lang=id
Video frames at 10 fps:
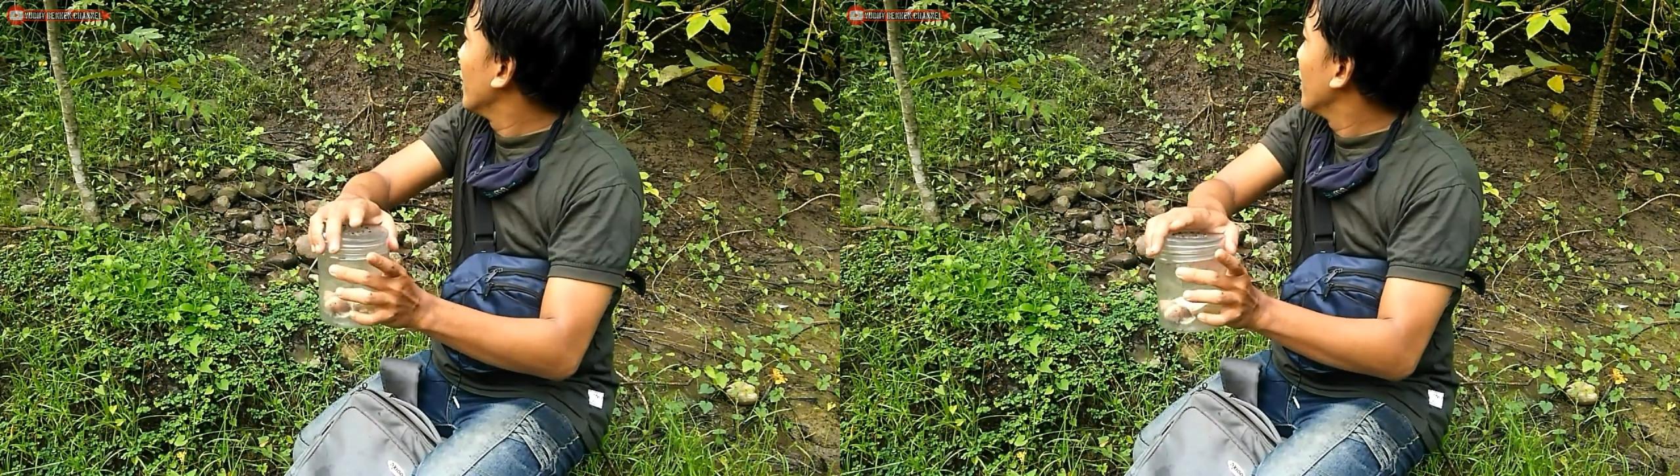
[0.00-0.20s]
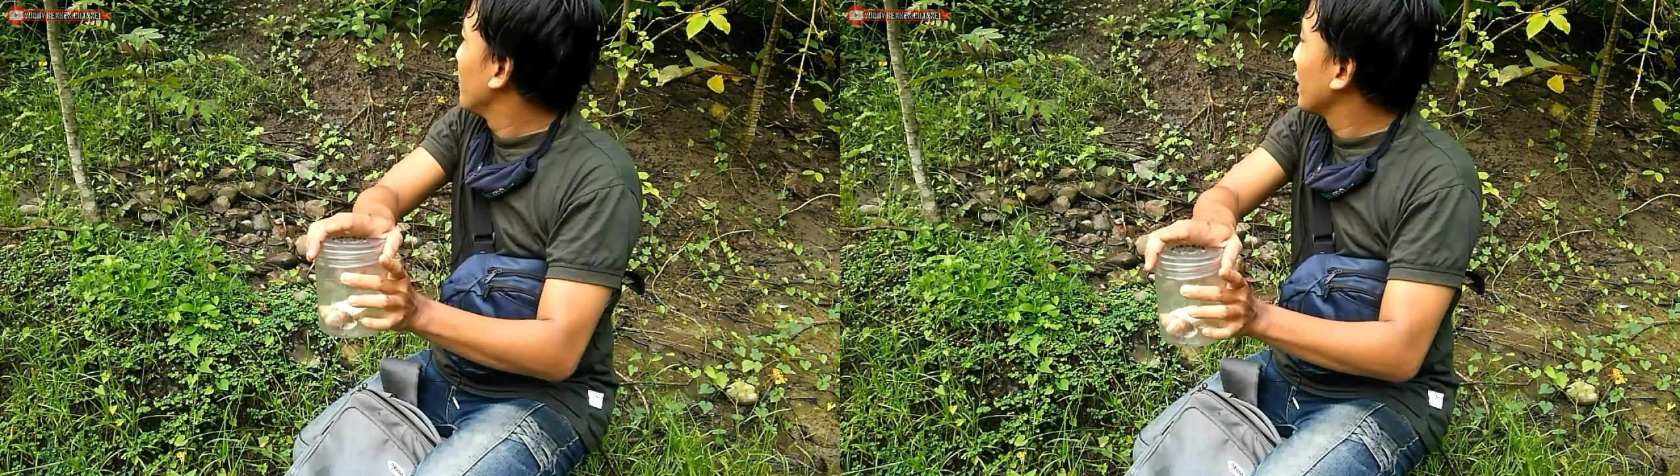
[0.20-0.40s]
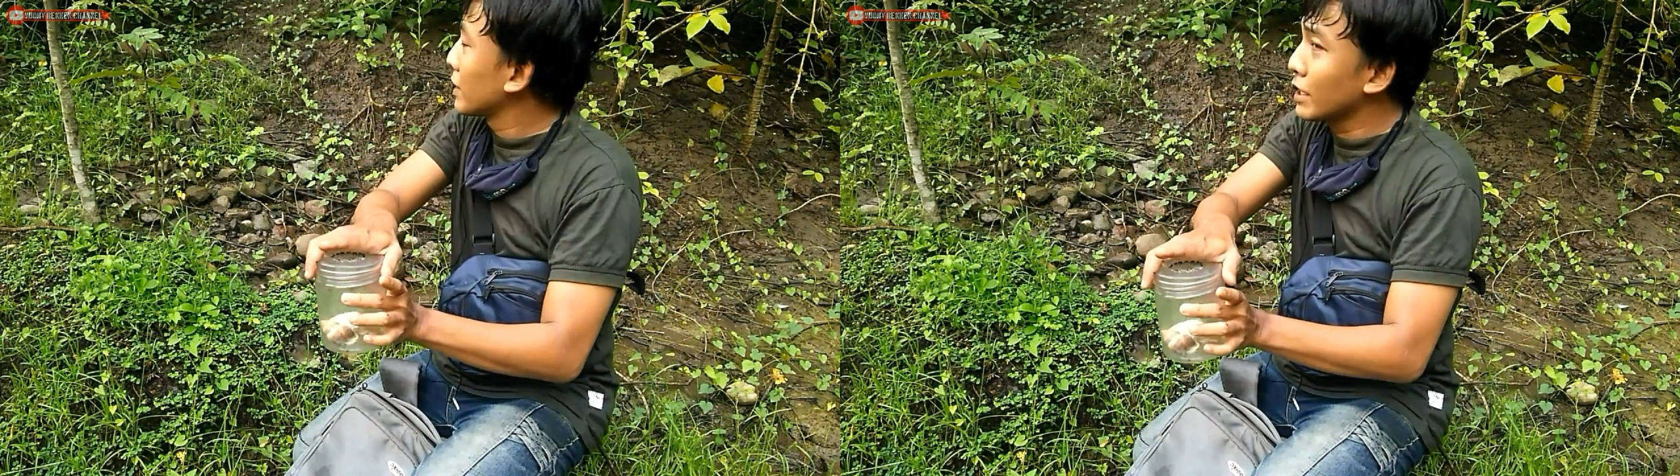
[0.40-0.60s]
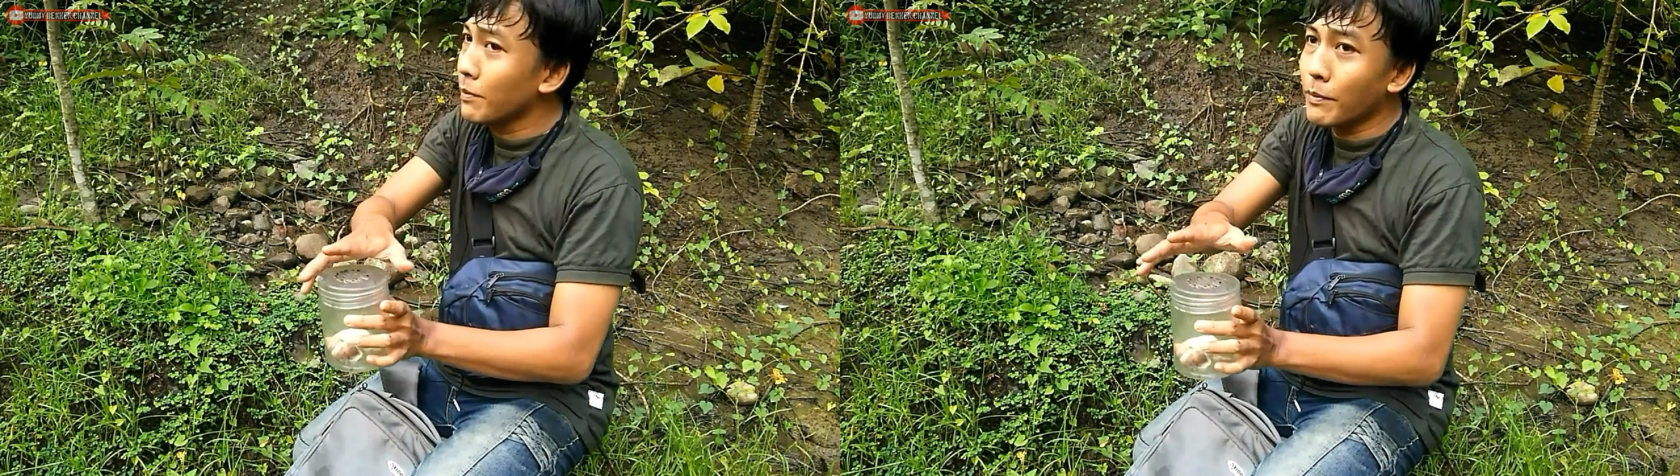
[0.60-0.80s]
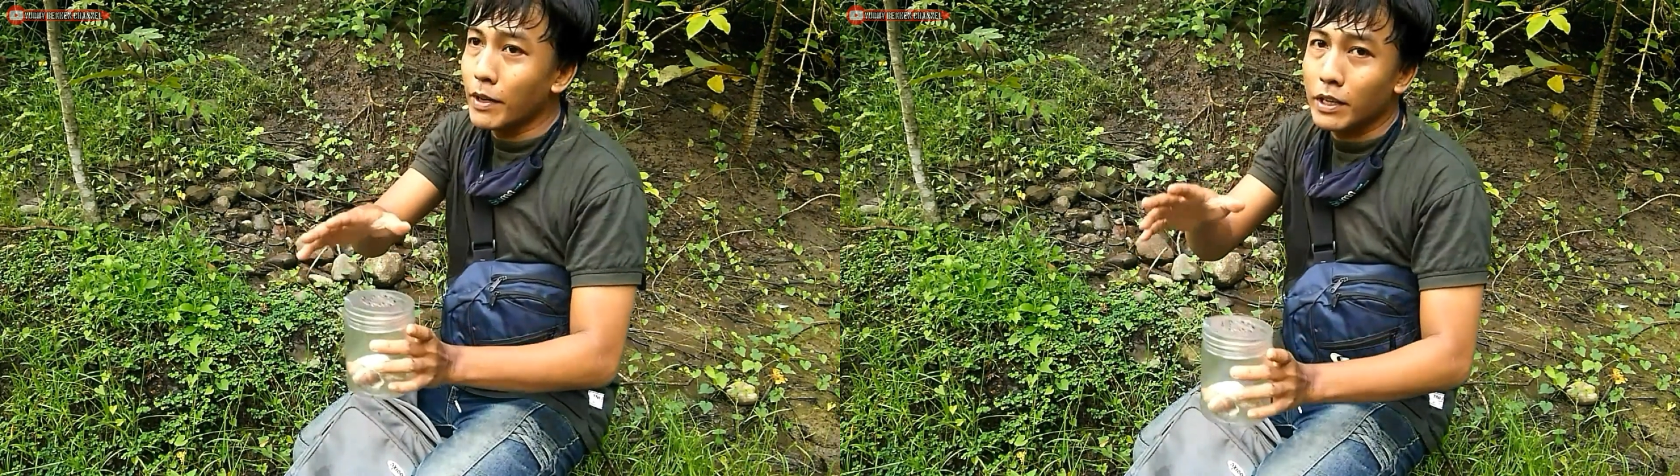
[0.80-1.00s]
uh, biasanya
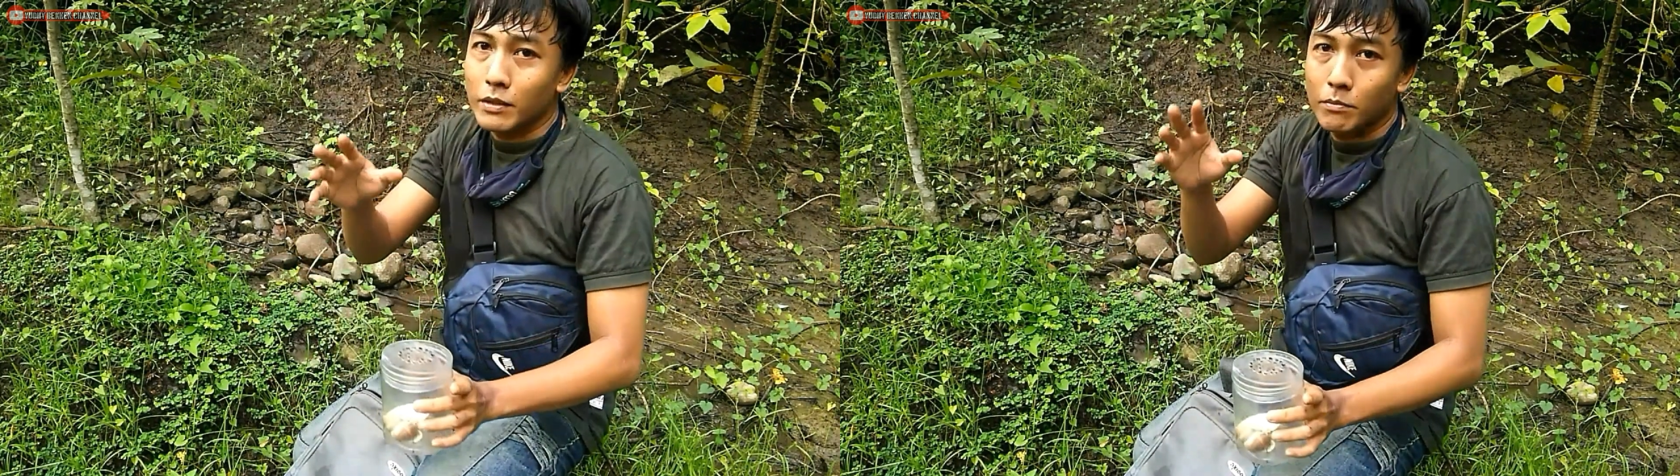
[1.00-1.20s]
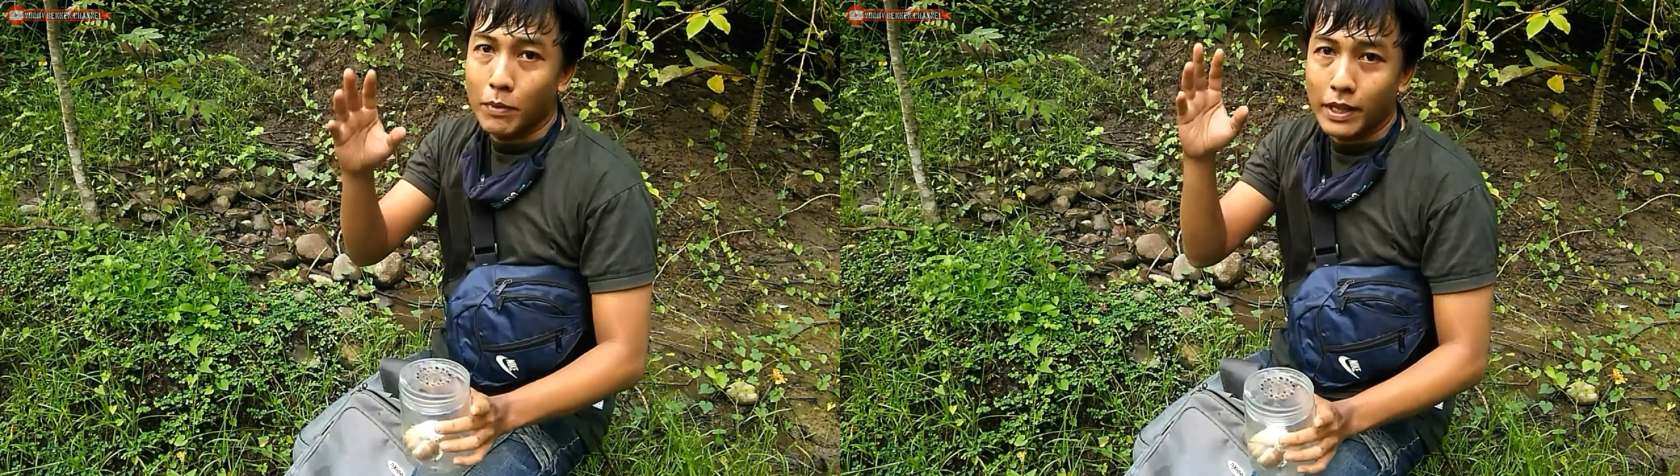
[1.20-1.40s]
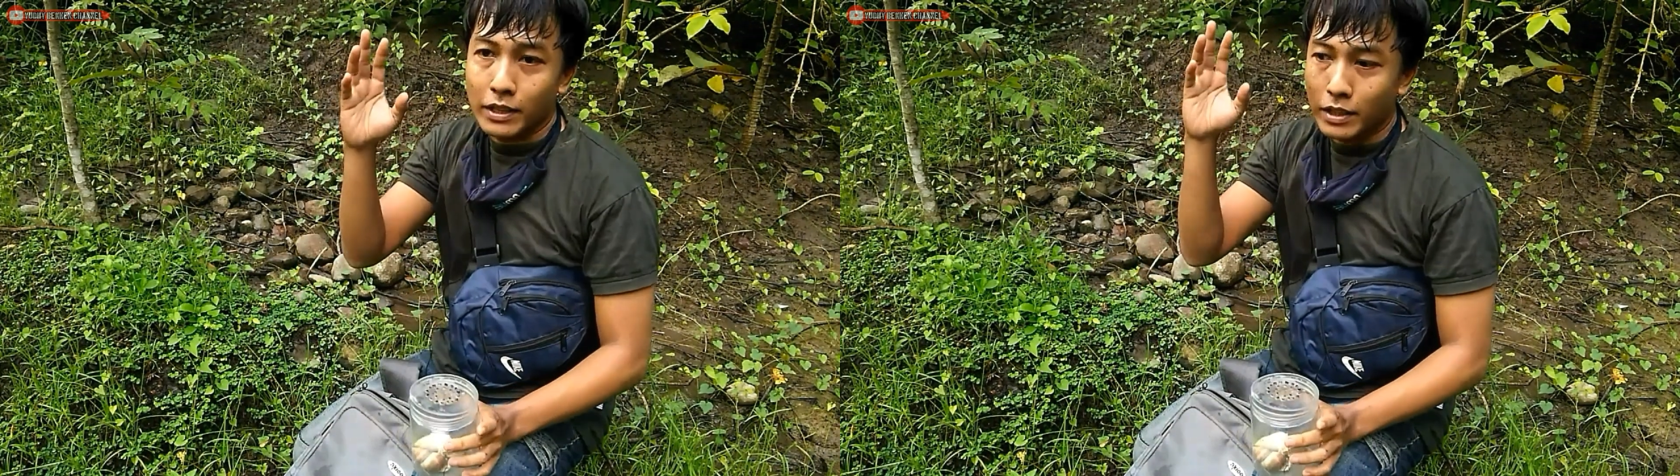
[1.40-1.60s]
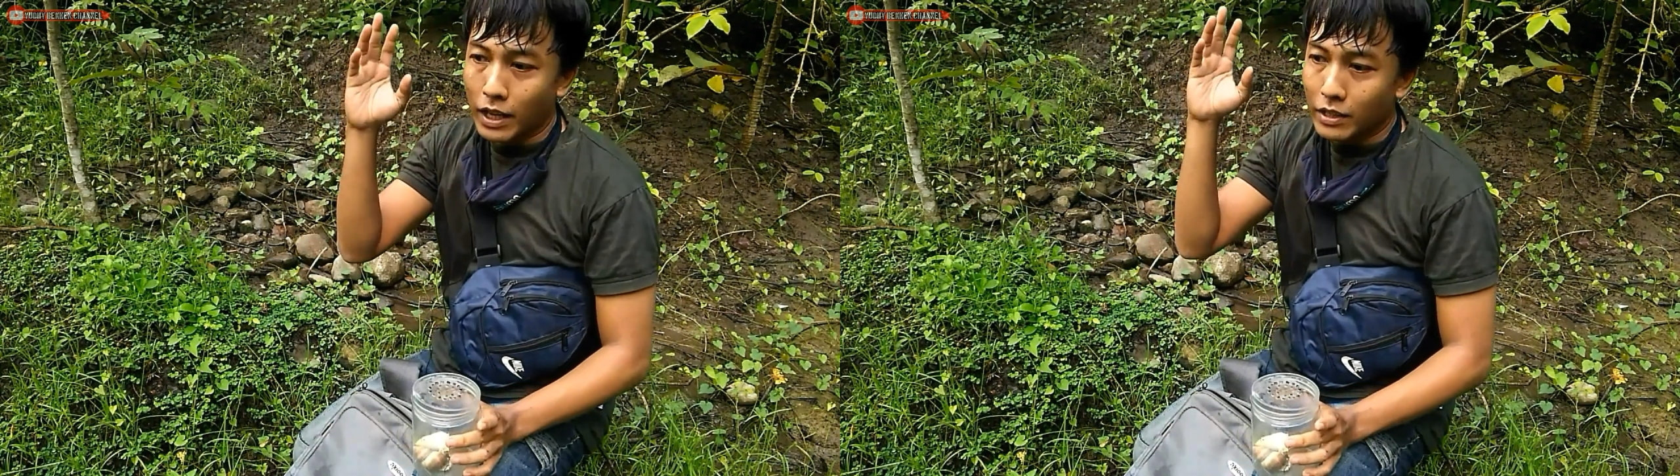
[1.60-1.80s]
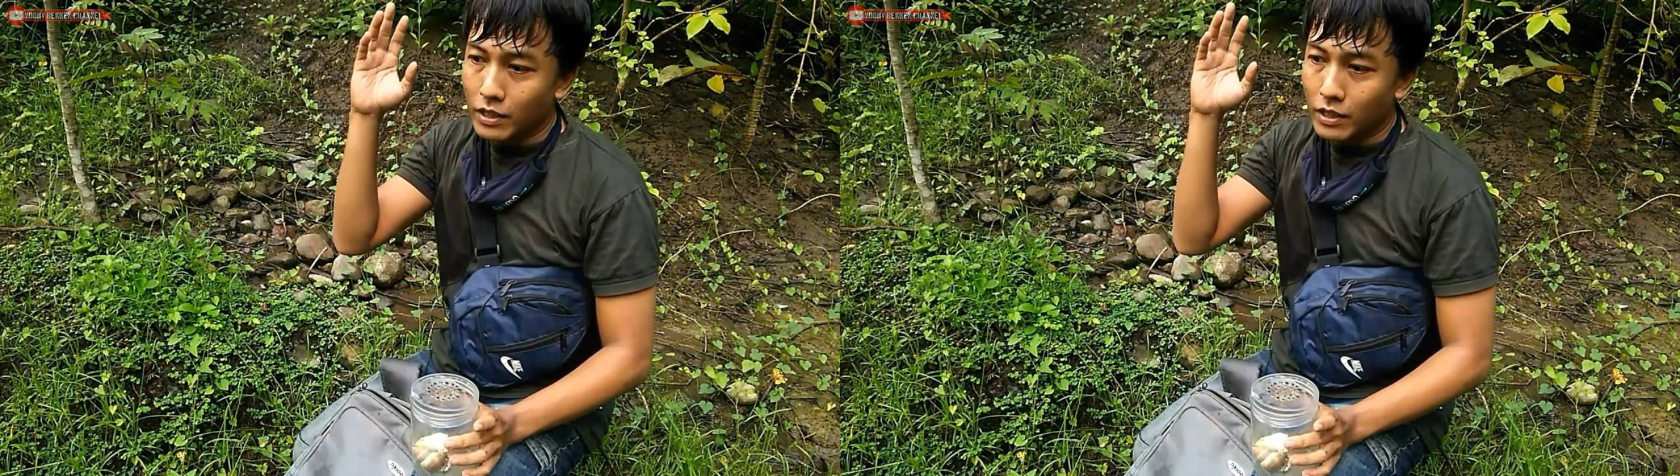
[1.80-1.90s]
memang pada saat